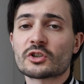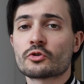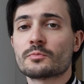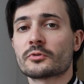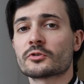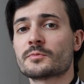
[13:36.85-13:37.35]
je
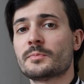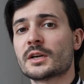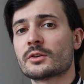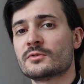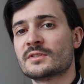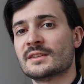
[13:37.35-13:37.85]
ne pense pas
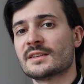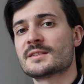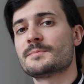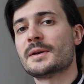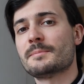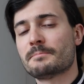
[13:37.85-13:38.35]
que cet
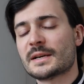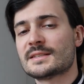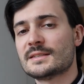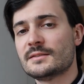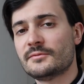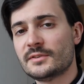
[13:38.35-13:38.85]
aspect
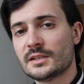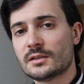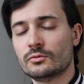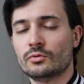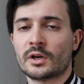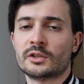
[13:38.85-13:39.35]

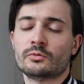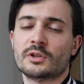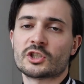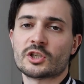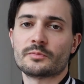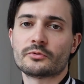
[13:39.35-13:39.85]
pacifique du règne
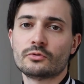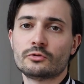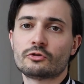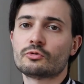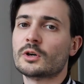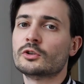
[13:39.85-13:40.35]
d'Hatshepsut
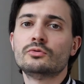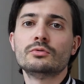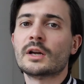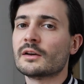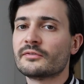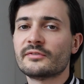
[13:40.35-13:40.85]
soit dû
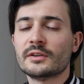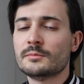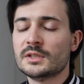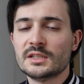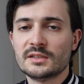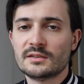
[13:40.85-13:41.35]
à la
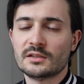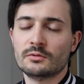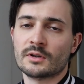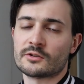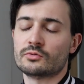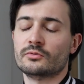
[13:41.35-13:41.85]
féminité de
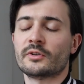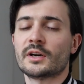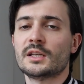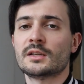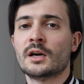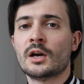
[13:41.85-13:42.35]
la
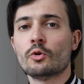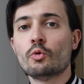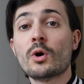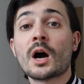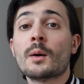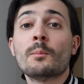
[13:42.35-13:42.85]
souveraine
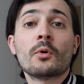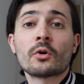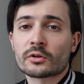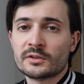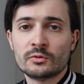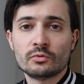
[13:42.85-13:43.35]
ou à un
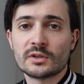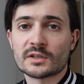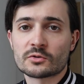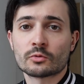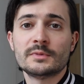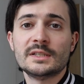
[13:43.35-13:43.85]
manque
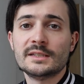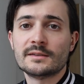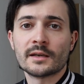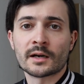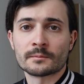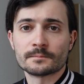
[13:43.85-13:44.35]
d'éducation
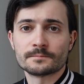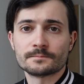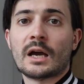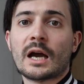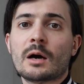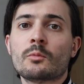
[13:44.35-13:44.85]
militaire.
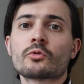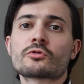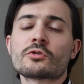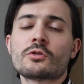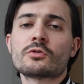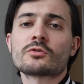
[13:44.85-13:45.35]
À mon
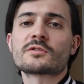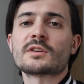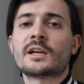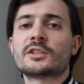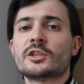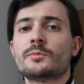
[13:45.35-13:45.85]
sens,
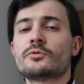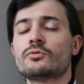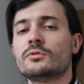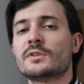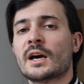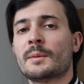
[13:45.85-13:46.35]

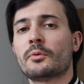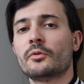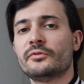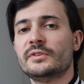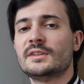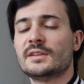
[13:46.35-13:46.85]
Hatshepsut a
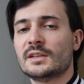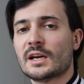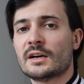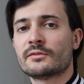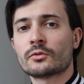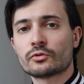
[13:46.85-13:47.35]
profité
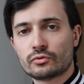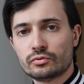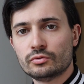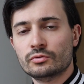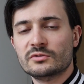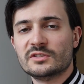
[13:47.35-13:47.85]
avant
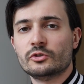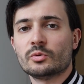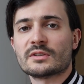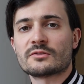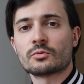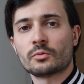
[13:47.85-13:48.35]
tout d'une
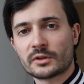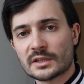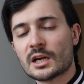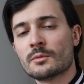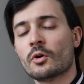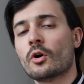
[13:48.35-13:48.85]
situation
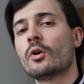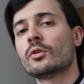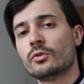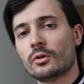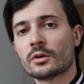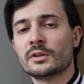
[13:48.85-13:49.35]
calme en
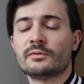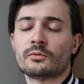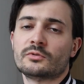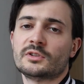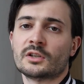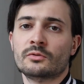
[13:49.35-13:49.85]
dehors des
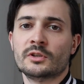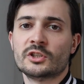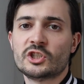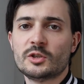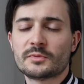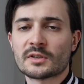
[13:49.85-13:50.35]
frontières de
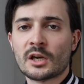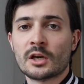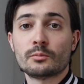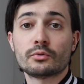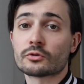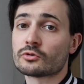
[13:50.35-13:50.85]
l'Égypte
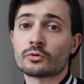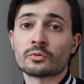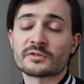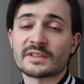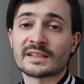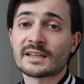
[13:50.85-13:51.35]
pour se
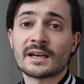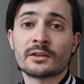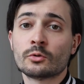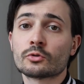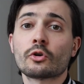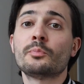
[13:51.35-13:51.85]
consacrer à
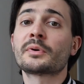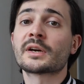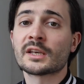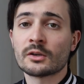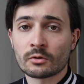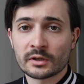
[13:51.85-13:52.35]
d'autres
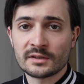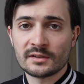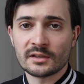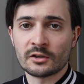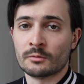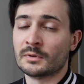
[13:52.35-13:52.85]

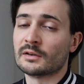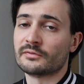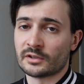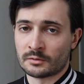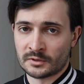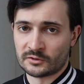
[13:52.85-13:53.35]
priorités comme
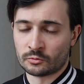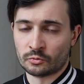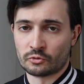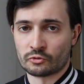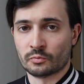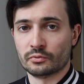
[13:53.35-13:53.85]
l'affirmation de
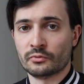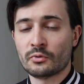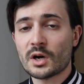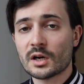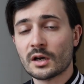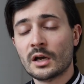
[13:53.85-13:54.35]
son
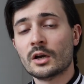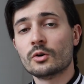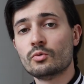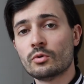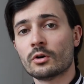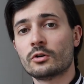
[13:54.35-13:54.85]
pouvoir
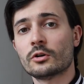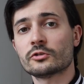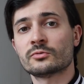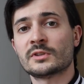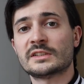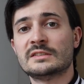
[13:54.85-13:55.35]
ou encore
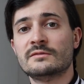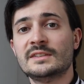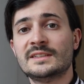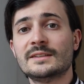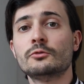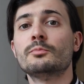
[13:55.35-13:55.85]
son
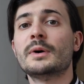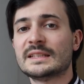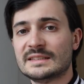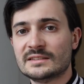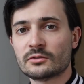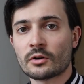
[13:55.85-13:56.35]
activité de
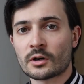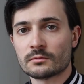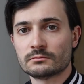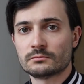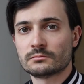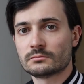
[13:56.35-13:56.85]
bâtisseur
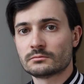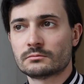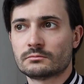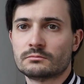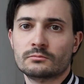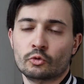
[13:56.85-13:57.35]

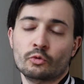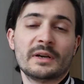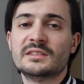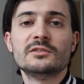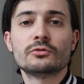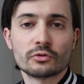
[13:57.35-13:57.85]
ou
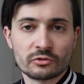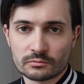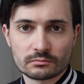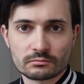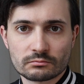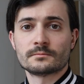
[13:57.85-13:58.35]
bâtisseuse.
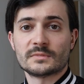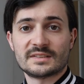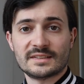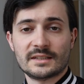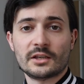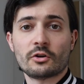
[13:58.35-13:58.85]

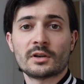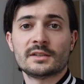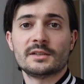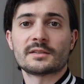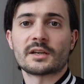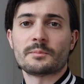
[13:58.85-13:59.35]
C'est d'ailleurs l'un
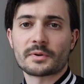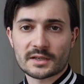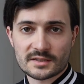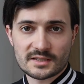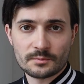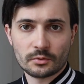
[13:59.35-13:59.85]
des traits
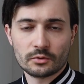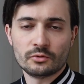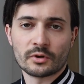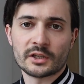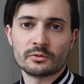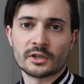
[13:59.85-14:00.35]
principaux du
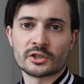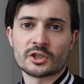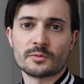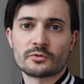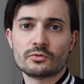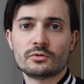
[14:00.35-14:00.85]
règne
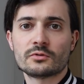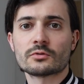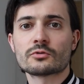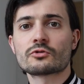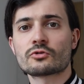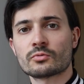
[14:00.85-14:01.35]
d'Hatshepsut,
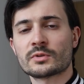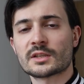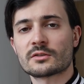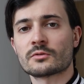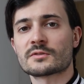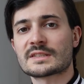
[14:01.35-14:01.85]
son
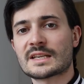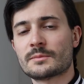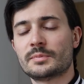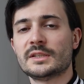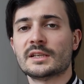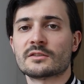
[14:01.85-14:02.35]
intense
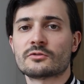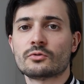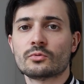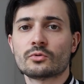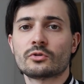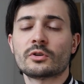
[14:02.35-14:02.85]

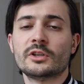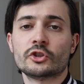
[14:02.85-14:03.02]
implication dans les